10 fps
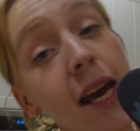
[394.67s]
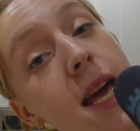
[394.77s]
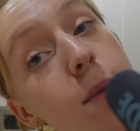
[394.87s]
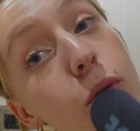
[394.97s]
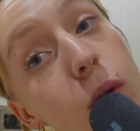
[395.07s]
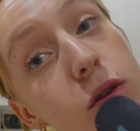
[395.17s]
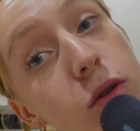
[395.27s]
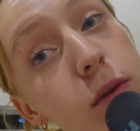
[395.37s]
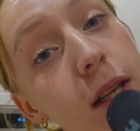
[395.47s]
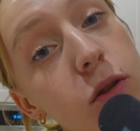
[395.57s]
et pourquoi je
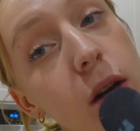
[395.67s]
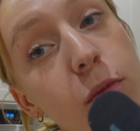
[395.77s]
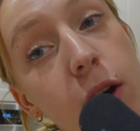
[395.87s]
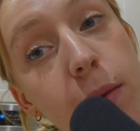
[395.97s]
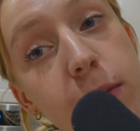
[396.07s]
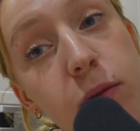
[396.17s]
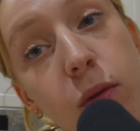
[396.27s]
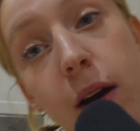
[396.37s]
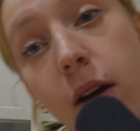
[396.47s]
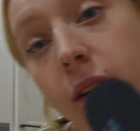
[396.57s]
suis actuellement à la maison
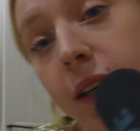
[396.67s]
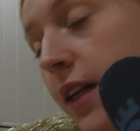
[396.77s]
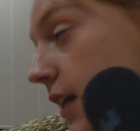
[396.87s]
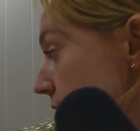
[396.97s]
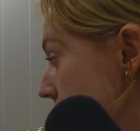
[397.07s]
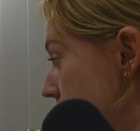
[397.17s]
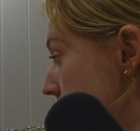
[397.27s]
alors qu'il est